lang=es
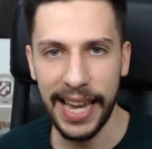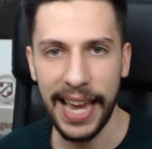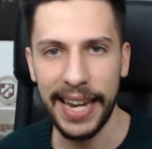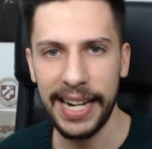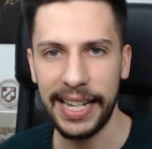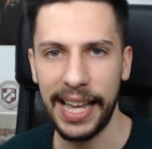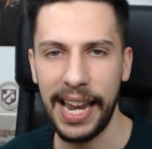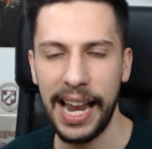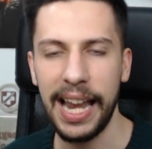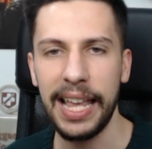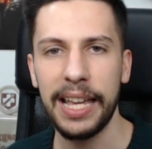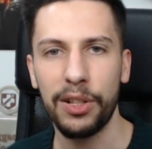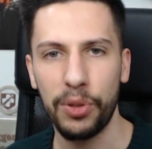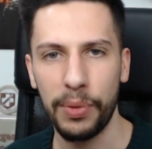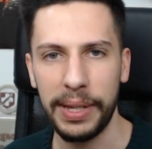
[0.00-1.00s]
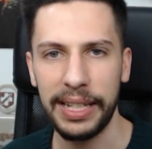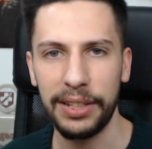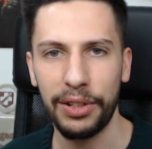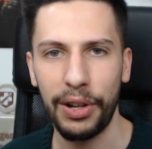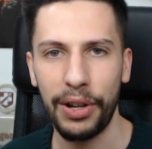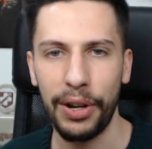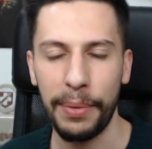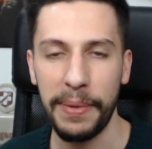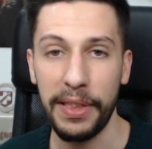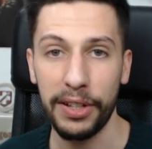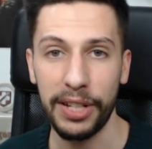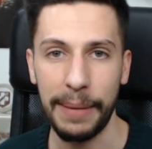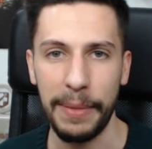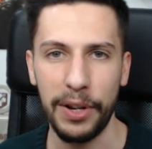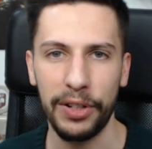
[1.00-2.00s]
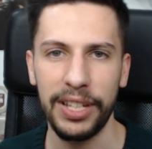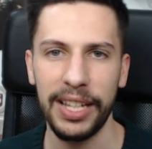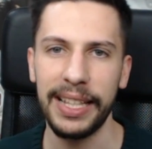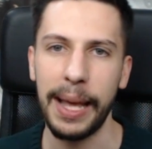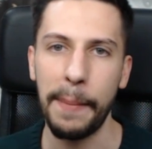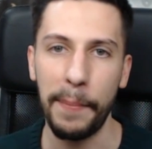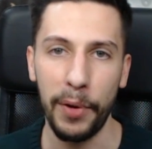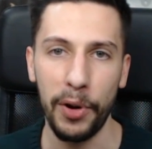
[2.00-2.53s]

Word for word: ya en el canal estuviesen todos los vídeos a 1080.